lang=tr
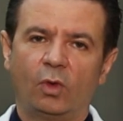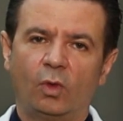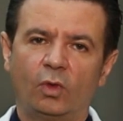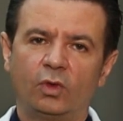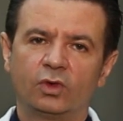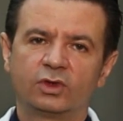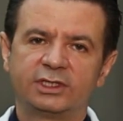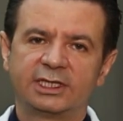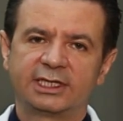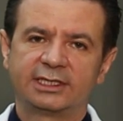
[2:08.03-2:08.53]

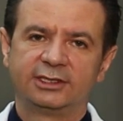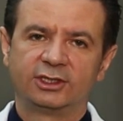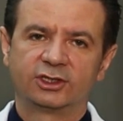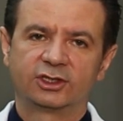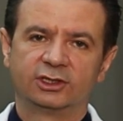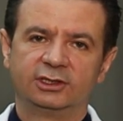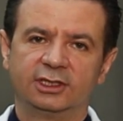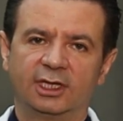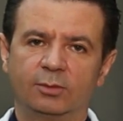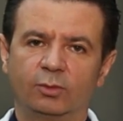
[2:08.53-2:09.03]
18
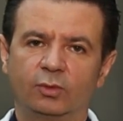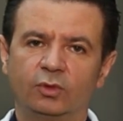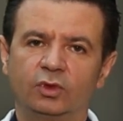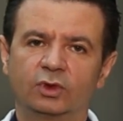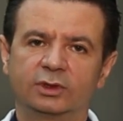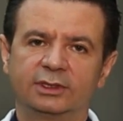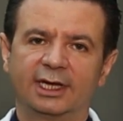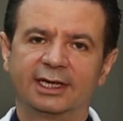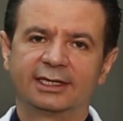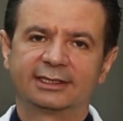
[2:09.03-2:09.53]
yaşından
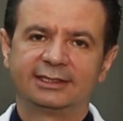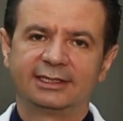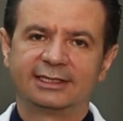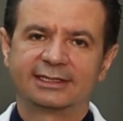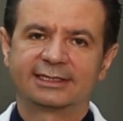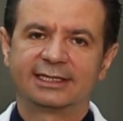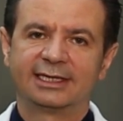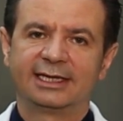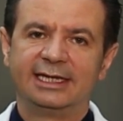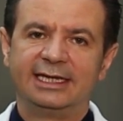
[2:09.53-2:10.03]
büyüklerde
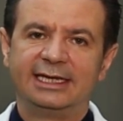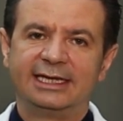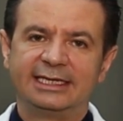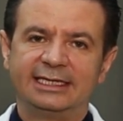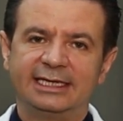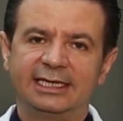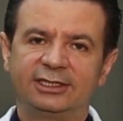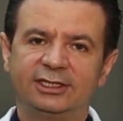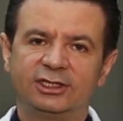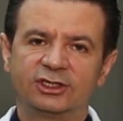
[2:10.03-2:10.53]
ise
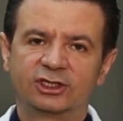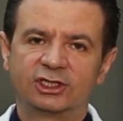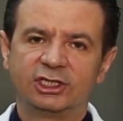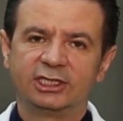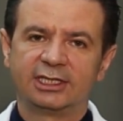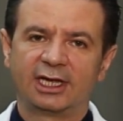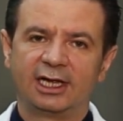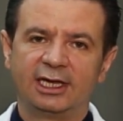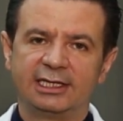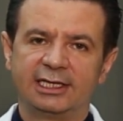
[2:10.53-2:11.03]

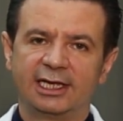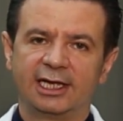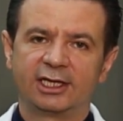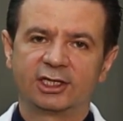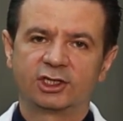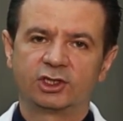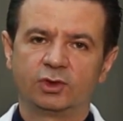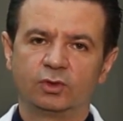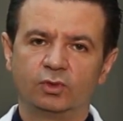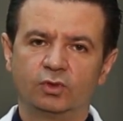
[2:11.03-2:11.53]
yetişkin
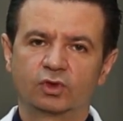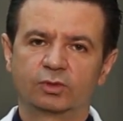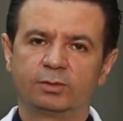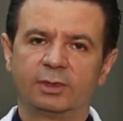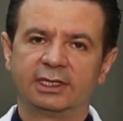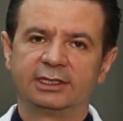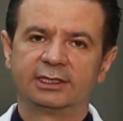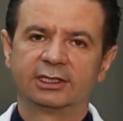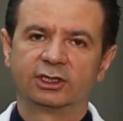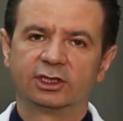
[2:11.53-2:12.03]
alerji
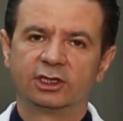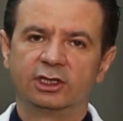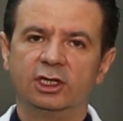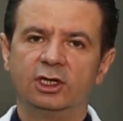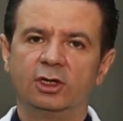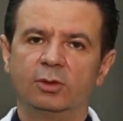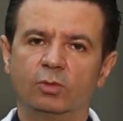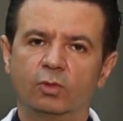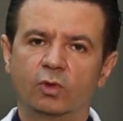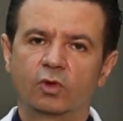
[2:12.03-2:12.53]
uzmanları
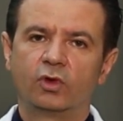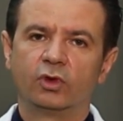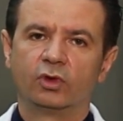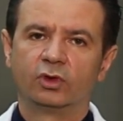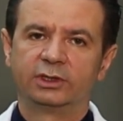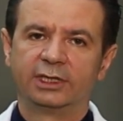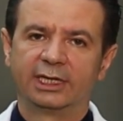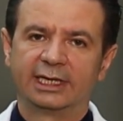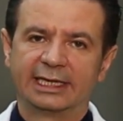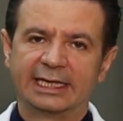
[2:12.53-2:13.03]
bu
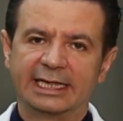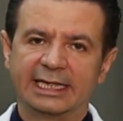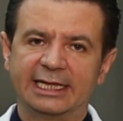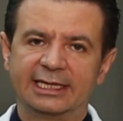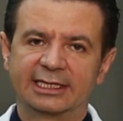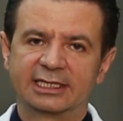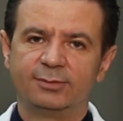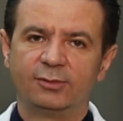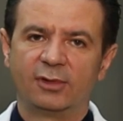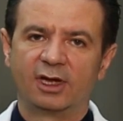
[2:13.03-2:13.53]
konuda
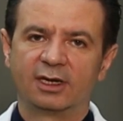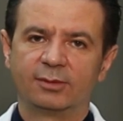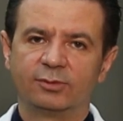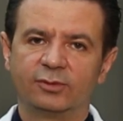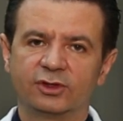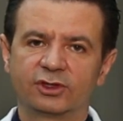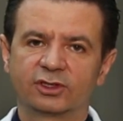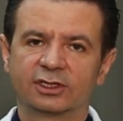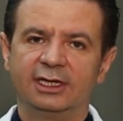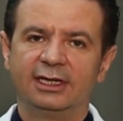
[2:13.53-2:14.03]
eğitim
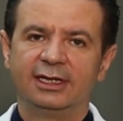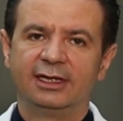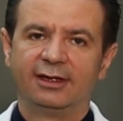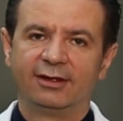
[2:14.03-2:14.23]
almış